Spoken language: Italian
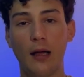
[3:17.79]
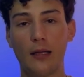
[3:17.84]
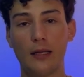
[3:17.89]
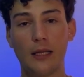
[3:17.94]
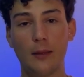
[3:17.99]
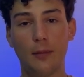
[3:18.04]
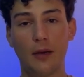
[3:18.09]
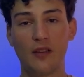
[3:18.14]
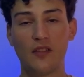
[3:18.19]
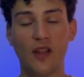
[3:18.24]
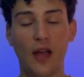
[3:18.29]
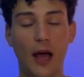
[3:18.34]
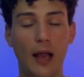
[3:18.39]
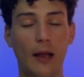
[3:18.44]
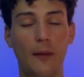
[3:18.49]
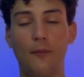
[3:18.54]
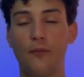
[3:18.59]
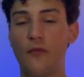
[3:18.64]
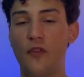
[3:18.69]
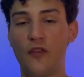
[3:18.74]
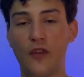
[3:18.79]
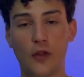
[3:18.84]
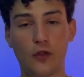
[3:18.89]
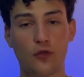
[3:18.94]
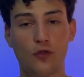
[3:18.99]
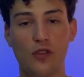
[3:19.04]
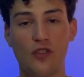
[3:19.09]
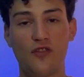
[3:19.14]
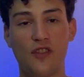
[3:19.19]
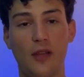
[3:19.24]
di basale vi
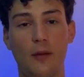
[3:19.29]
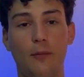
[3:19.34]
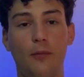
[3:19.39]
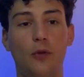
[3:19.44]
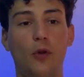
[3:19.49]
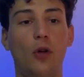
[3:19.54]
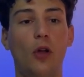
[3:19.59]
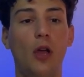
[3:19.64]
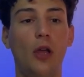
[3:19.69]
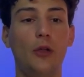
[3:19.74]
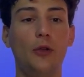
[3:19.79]
faccio un esempio